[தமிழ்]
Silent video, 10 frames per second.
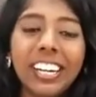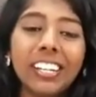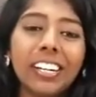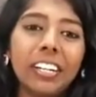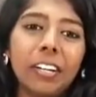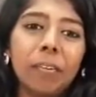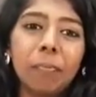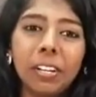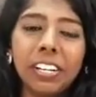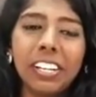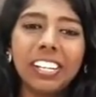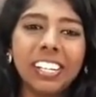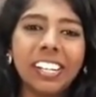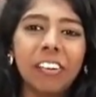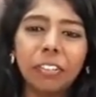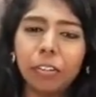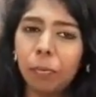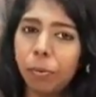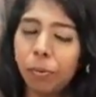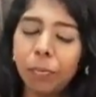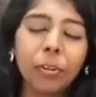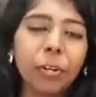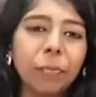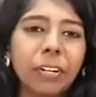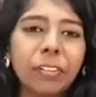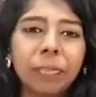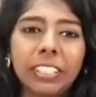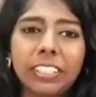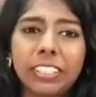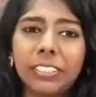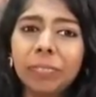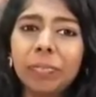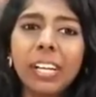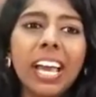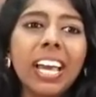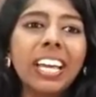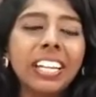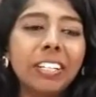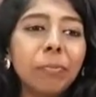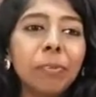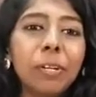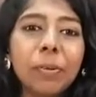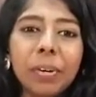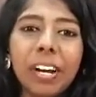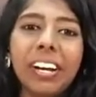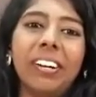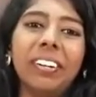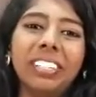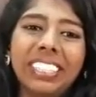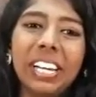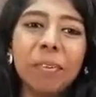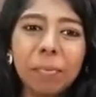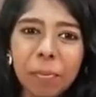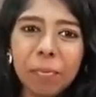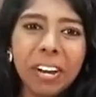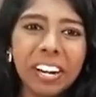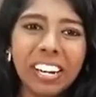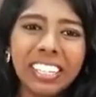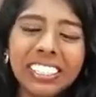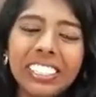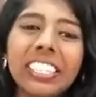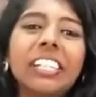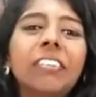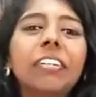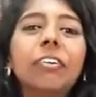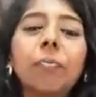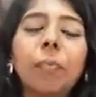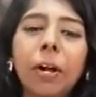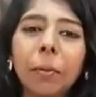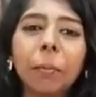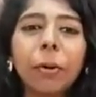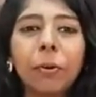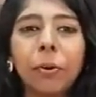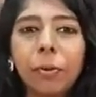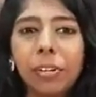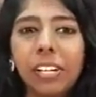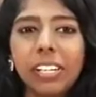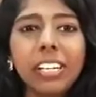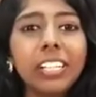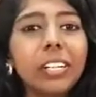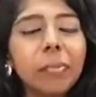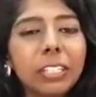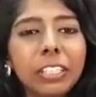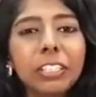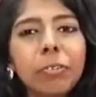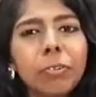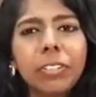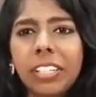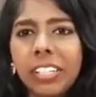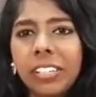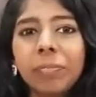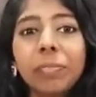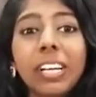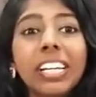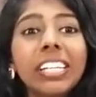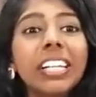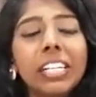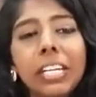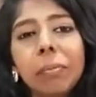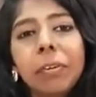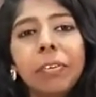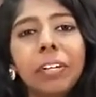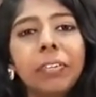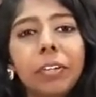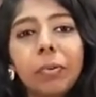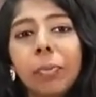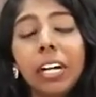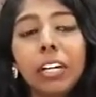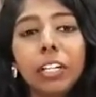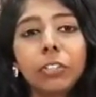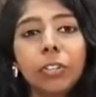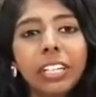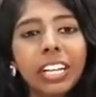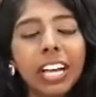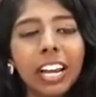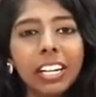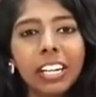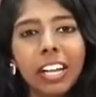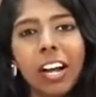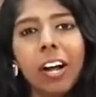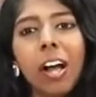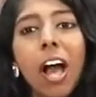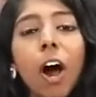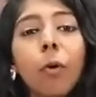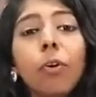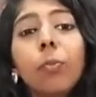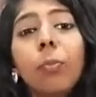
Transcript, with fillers: காலகட்ட பிள்ளைங்களுக்கு தான் வந்து ரொம்ப முக்கியமான மெசேஜ் இது மூலியமாக சில பேர் மாறலாம் இது வந்து ஒரு பாடமாக இருக்கும் அவங்களுக்கு இந்த மெசேஜை கொடுத்த இந்த டீமுக்கு தான் வந்து ரொம்ப நன்றி சொல்லணும் இதை கரெக்டாக அவங்களுக்கு